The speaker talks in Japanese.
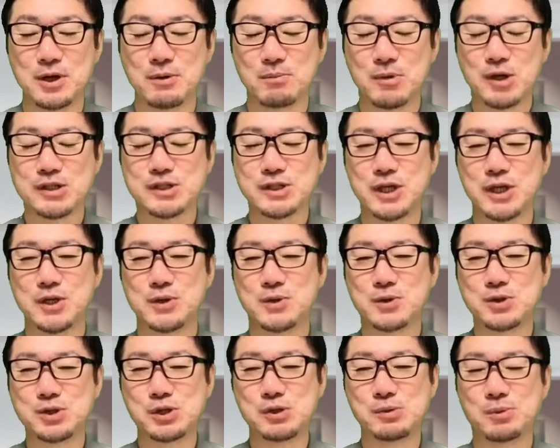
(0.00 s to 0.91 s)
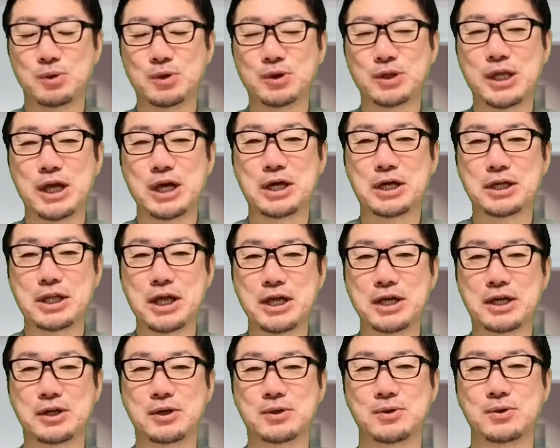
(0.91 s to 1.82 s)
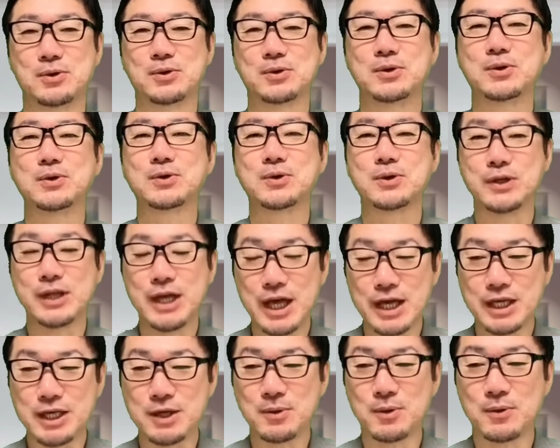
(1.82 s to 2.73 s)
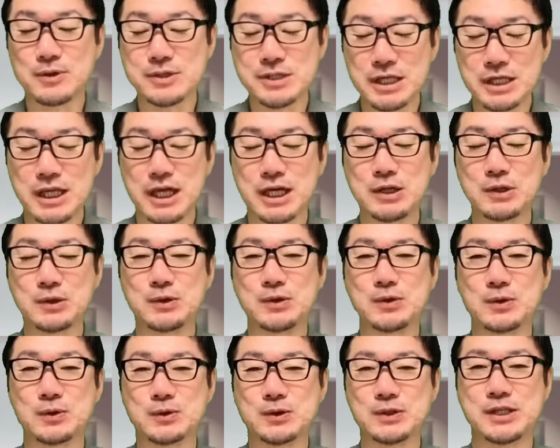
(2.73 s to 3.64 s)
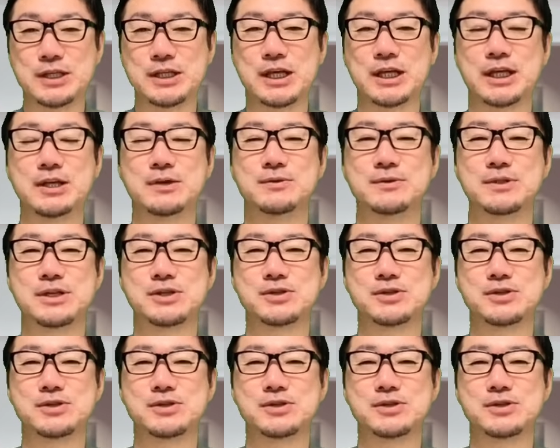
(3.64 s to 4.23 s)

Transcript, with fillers: まあ制度上問題がないから堂々とね違法じゃないということでできるんで